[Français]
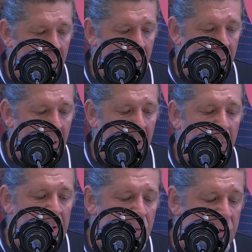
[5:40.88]
euh, un
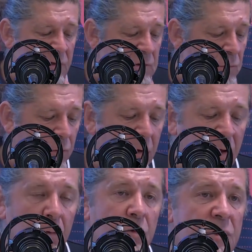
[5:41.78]
label de gestion
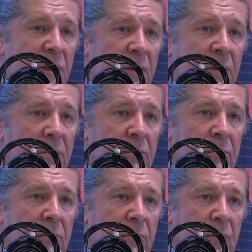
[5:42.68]
écologique
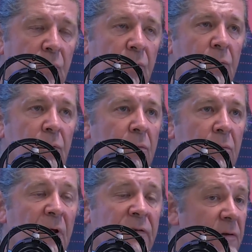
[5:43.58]

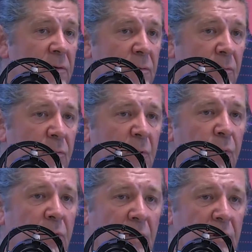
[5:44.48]
d'un site. Donc ça
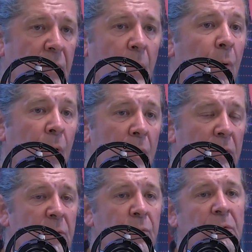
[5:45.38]
peut être un
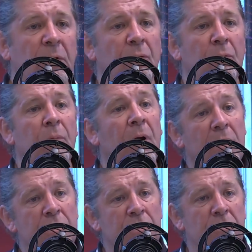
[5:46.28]
port, ça peut être une
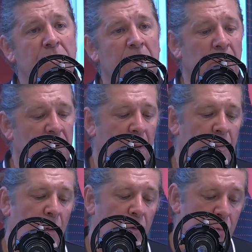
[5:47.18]
plage, ça peut être un
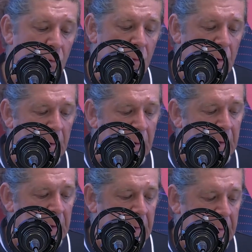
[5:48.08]
plan d'eau.
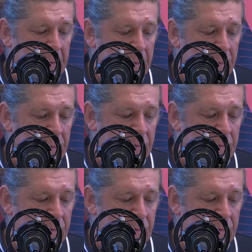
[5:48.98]
Euh,